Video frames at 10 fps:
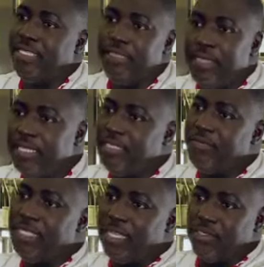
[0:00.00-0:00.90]
ce type
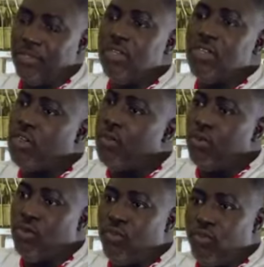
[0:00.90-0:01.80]
d'intimidation,
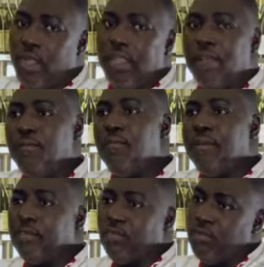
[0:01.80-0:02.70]
comme on le voit un peu
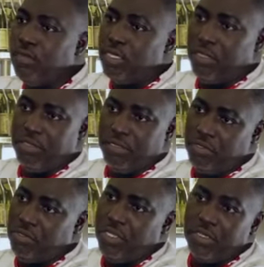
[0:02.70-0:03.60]
partout euh,
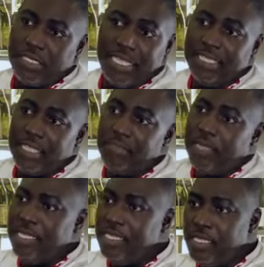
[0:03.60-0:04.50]
sur, dans certains
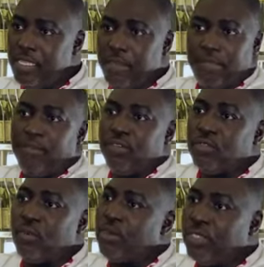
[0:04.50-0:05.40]
pays, pas
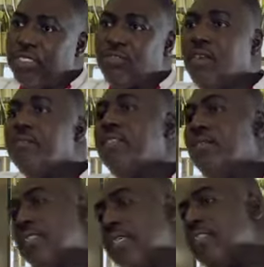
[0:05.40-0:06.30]
forcément en Côte d'Ivoire, mais
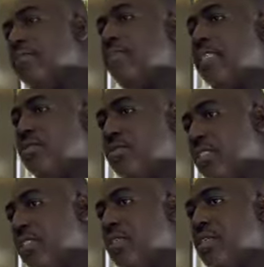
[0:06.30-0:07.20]
dans certains pays
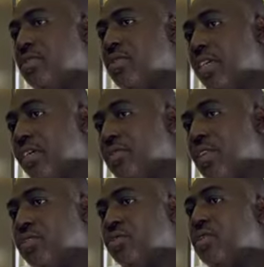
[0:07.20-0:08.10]
aussi de la,
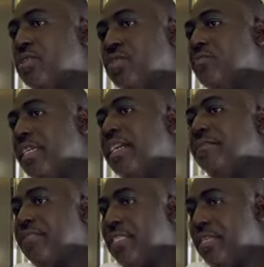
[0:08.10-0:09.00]
de la sous-région bien
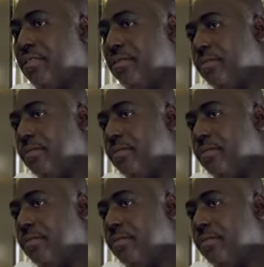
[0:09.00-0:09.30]
africaine.